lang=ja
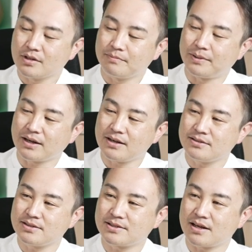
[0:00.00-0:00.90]

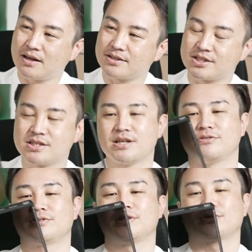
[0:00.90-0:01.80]
バランサー
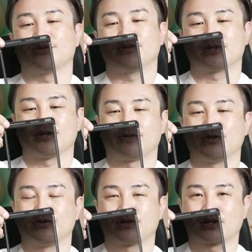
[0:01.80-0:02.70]
GND というですね
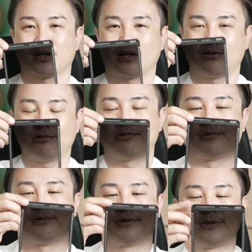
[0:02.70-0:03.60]
フィルターを
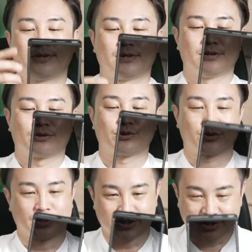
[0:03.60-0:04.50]
ご
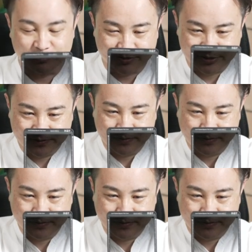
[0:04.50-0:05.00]
紹介したいと思います。